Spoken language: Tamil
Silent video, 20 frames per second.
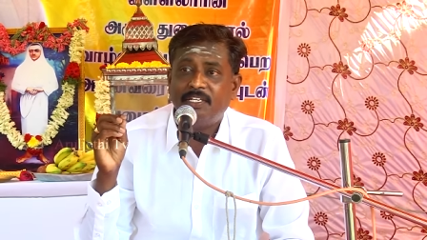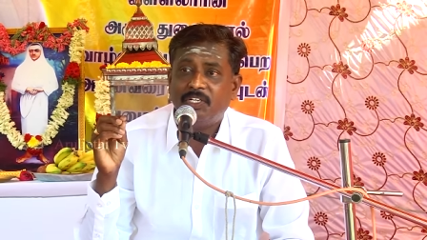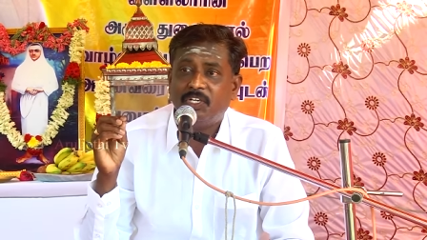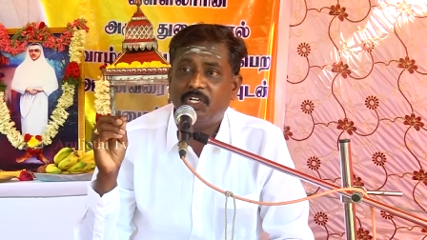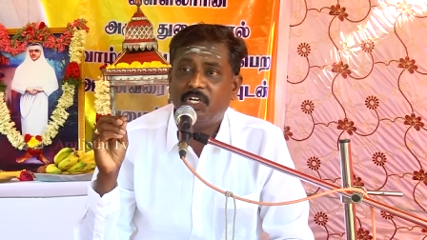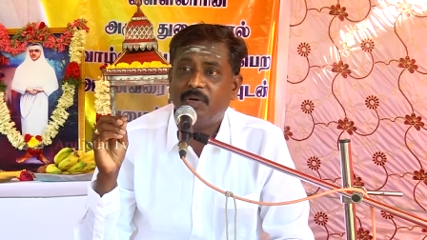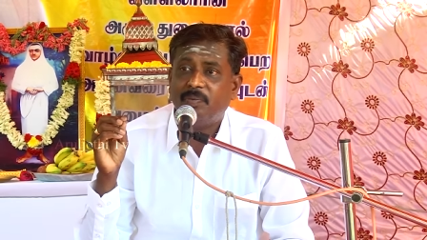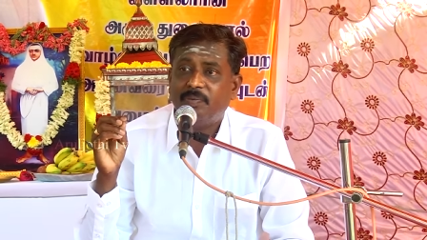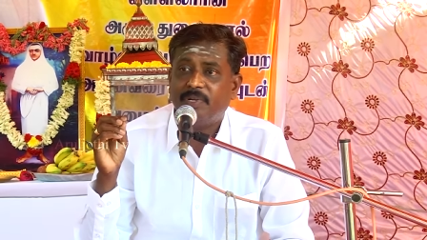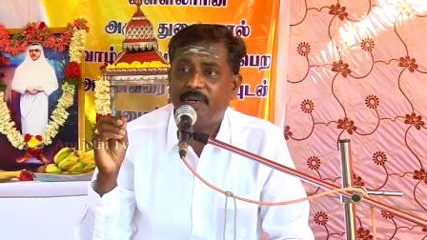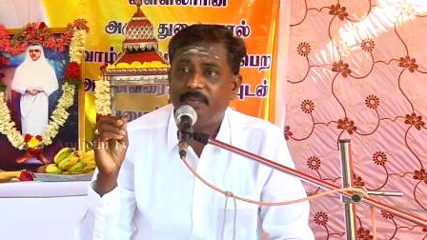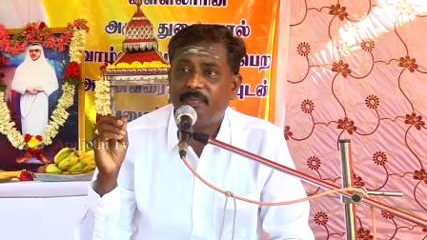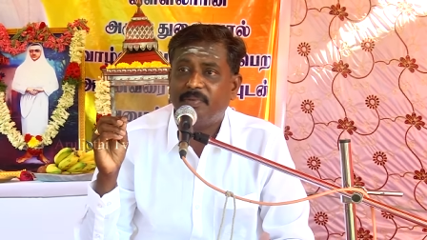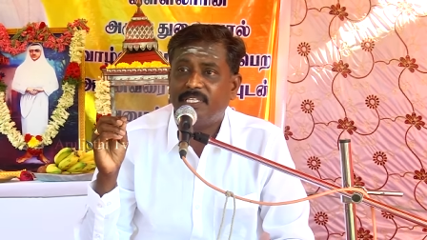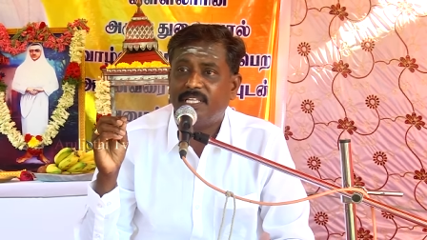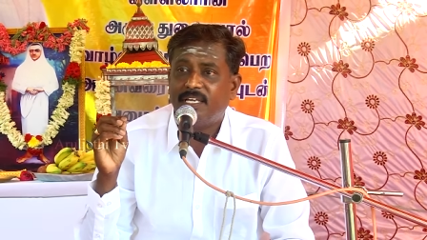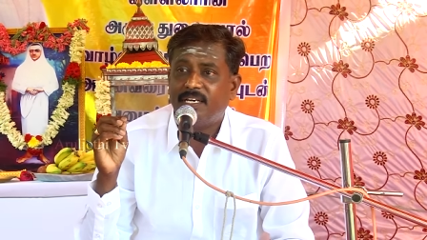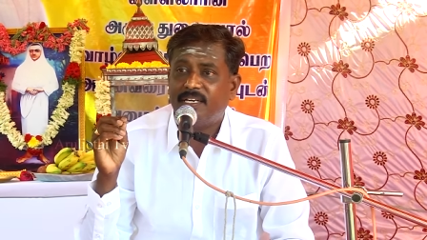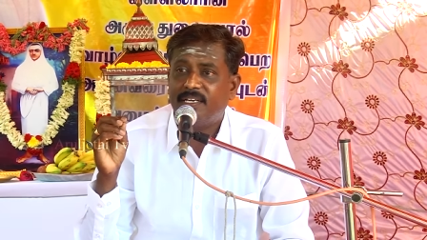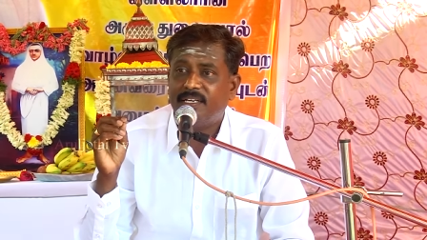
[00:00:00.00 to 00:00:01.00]
இருக்கும்
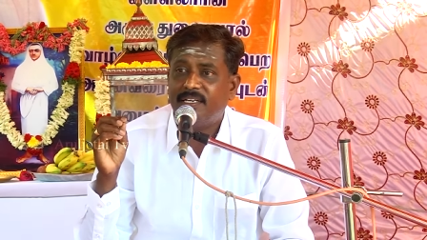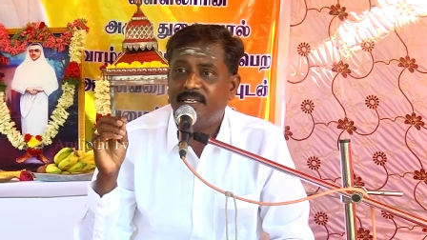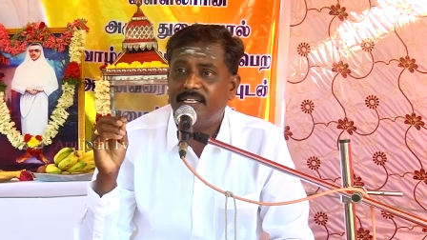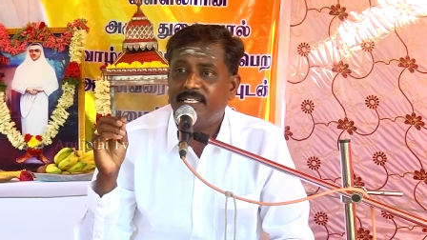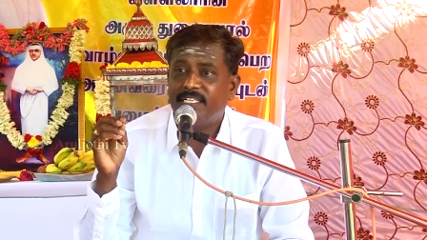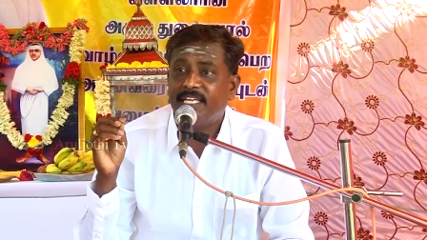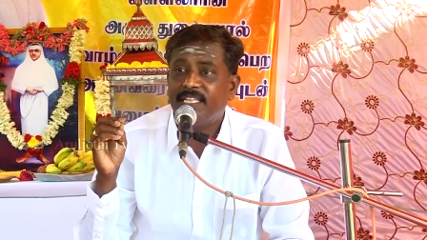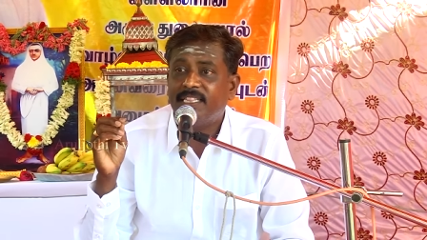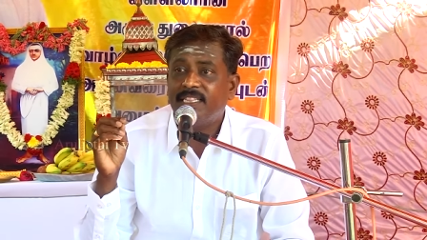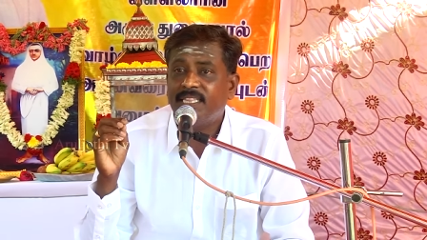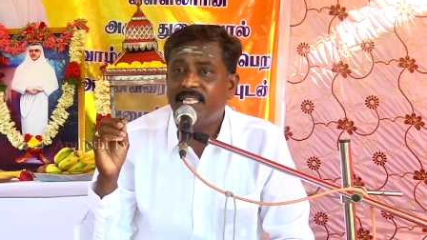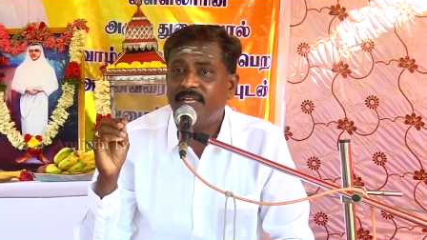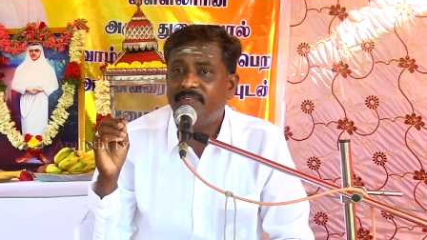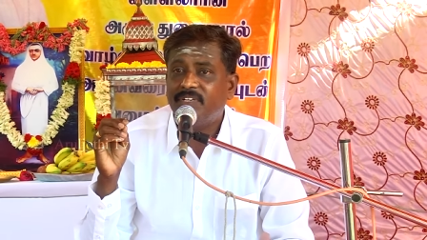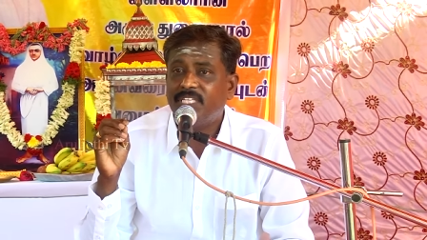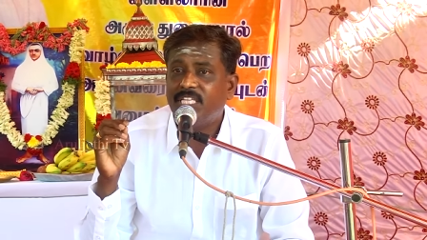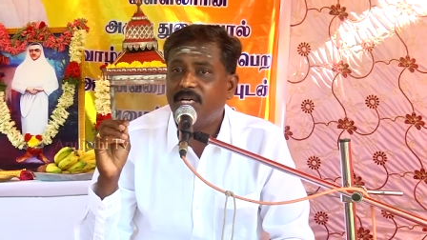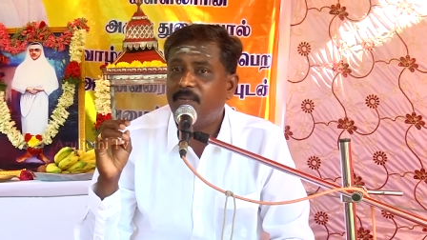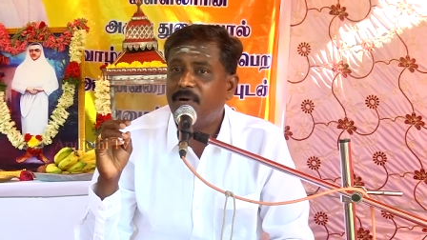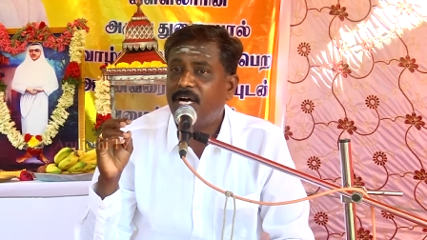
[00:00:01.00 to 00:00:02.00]
என்பதற்கு
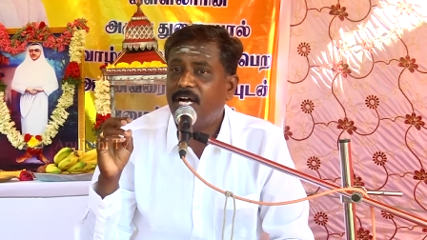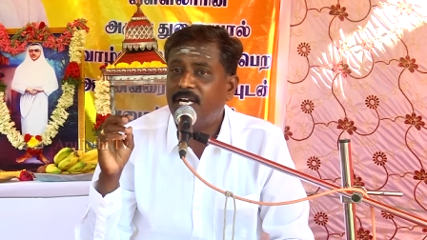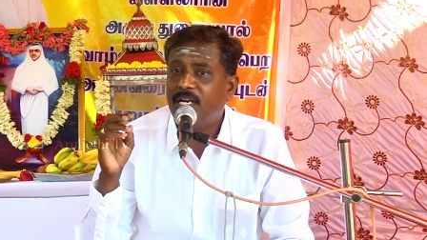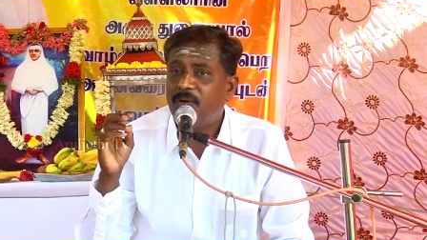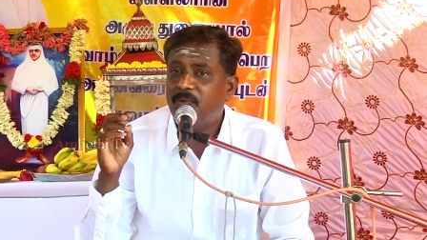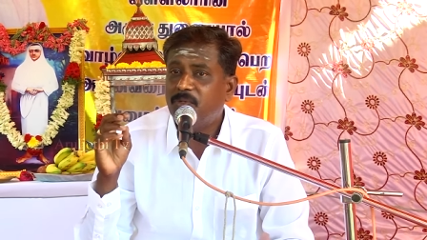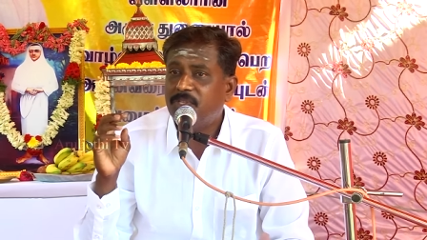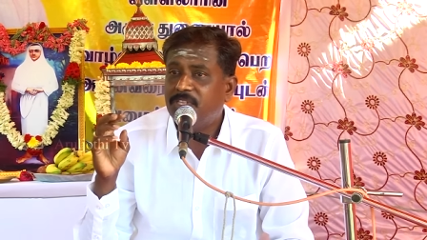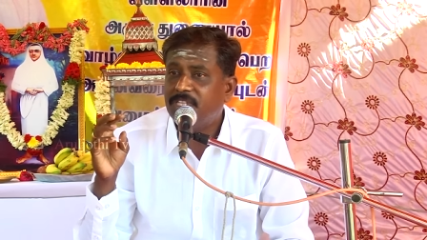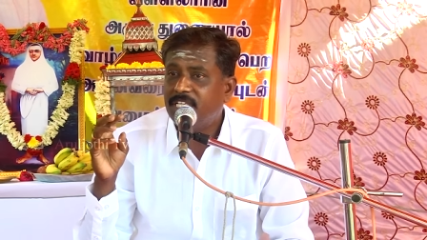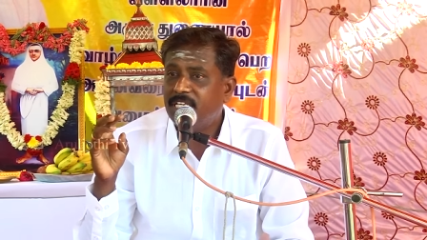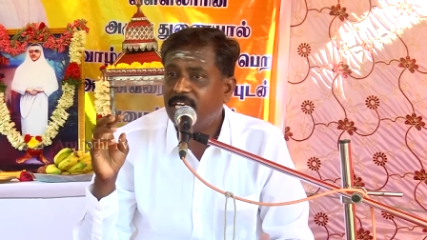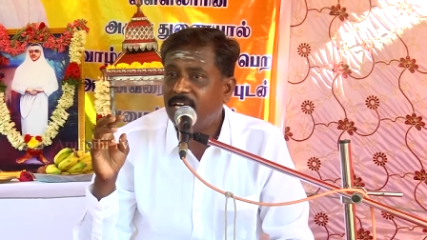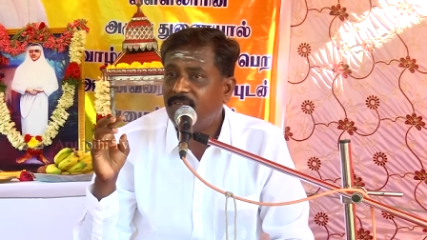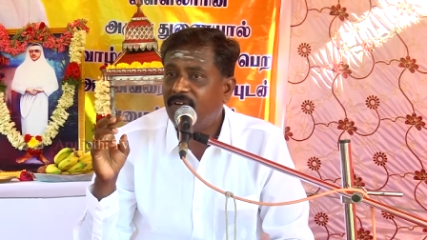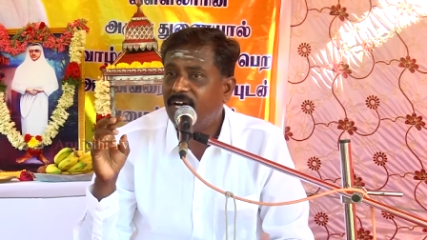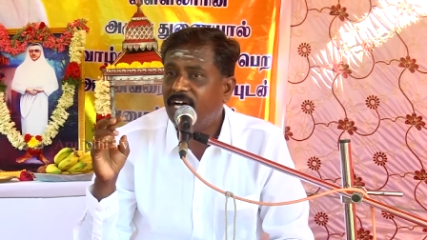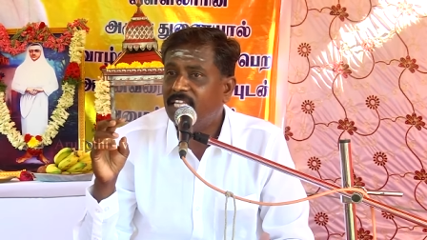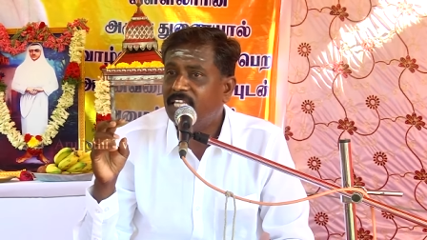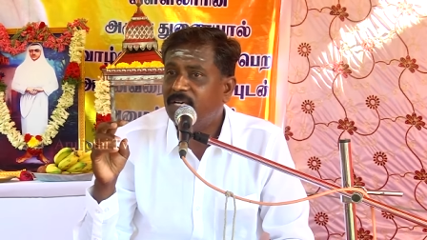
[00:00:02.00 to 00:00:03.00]
எந்தவிதமான
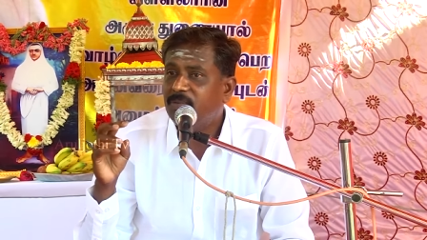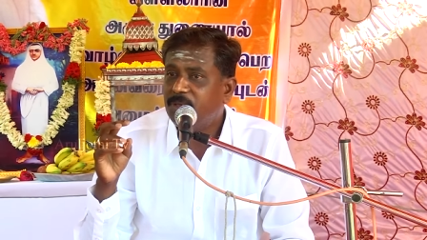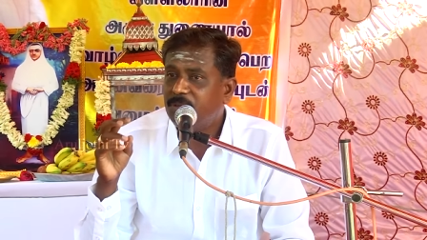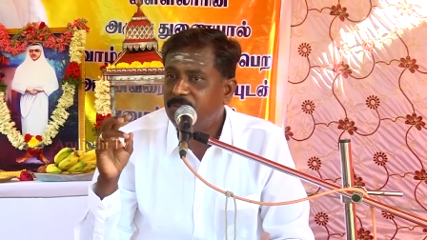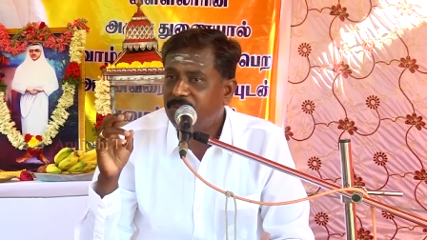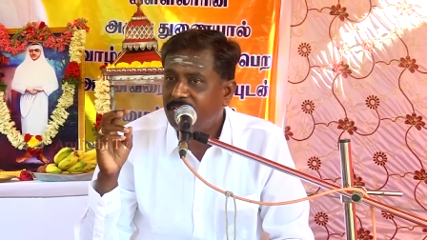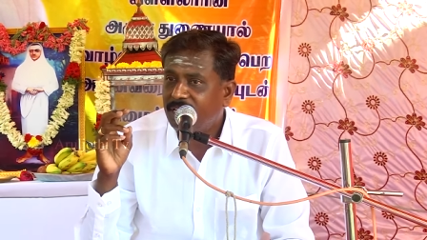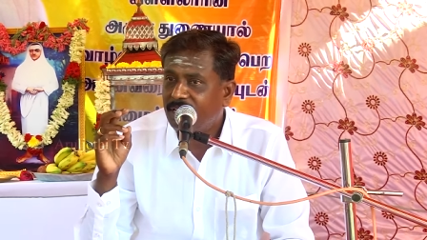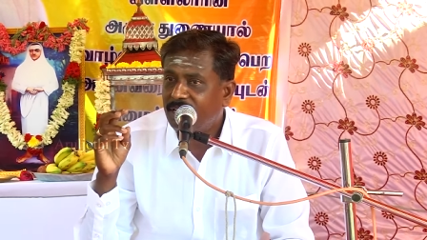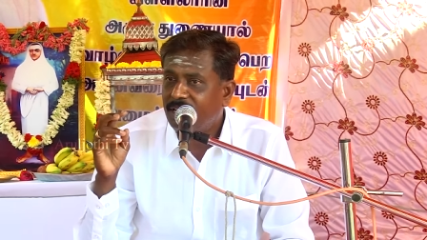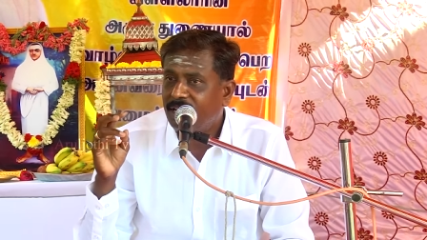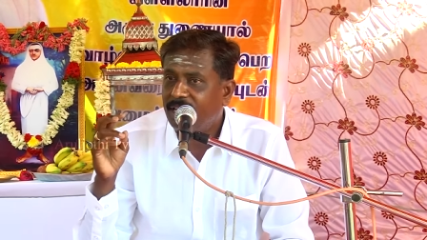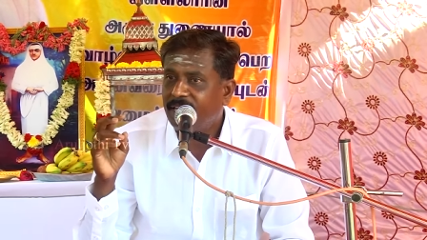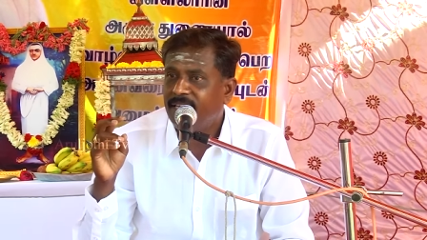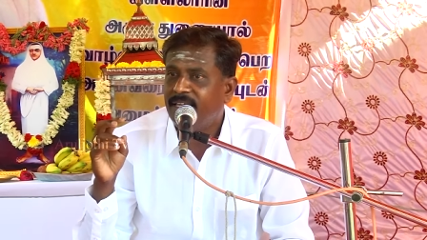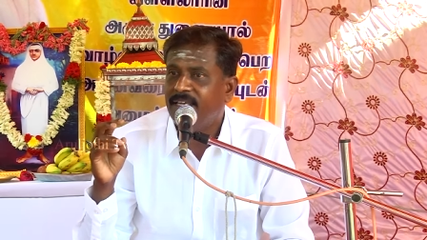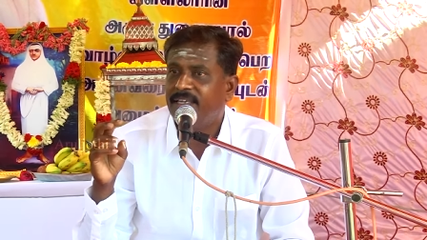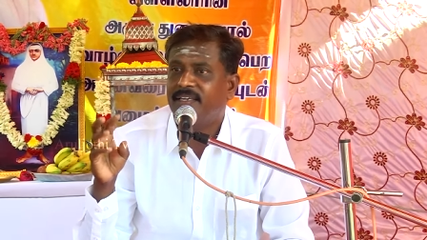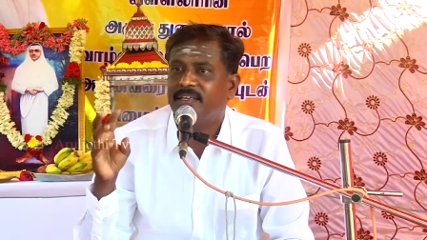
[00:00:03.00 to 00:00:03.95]
உத்திரவாதமும் இல்லை